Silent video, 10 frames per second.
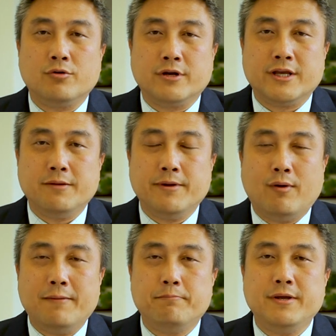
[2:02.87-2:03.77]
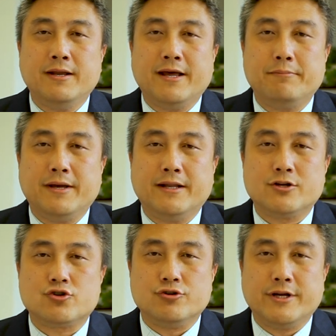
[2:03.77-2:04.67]
或者 E B one B 类别的
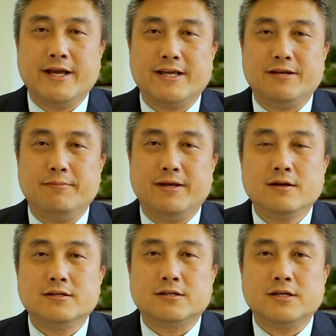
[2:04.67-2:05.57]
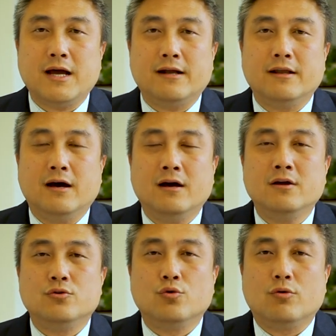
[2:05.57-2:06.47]
职业移民，像这样呢，
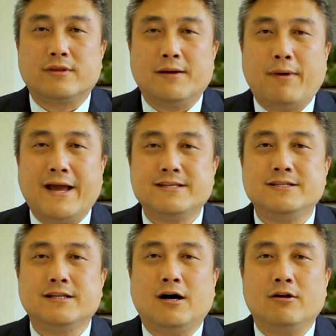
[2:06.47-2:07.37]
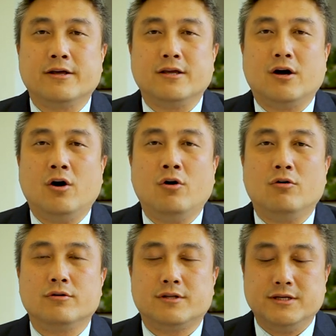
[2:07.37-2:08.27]
如果在排期到了以
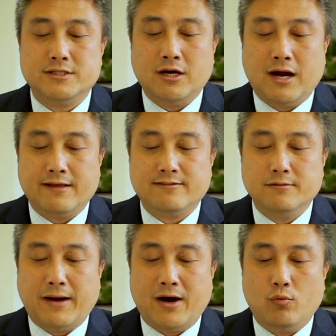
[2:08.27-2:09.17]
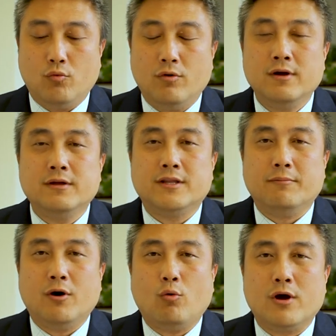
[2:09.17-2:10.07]
后提交 I 四八五， 那
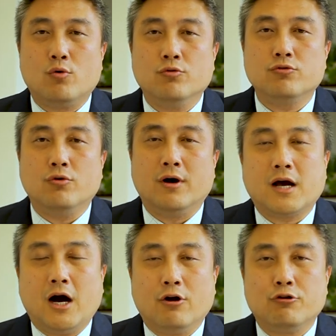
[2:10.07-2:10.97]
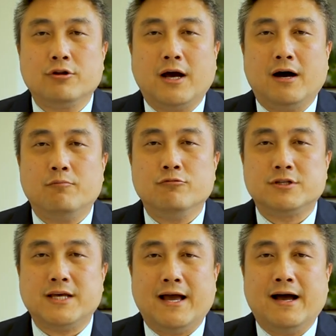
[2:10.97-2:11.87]
么换工作考虑到目
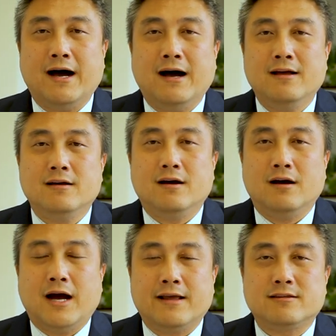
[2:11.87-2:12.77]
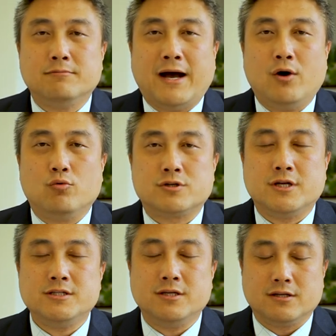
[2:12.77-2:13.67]
前啊，呃 I 四八五
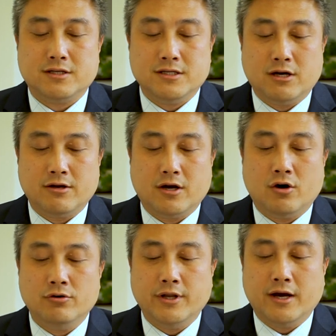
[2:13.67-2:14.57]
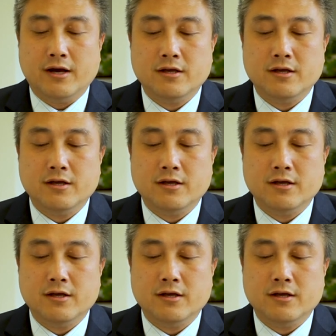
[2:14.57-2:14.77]
申请提交以后呢，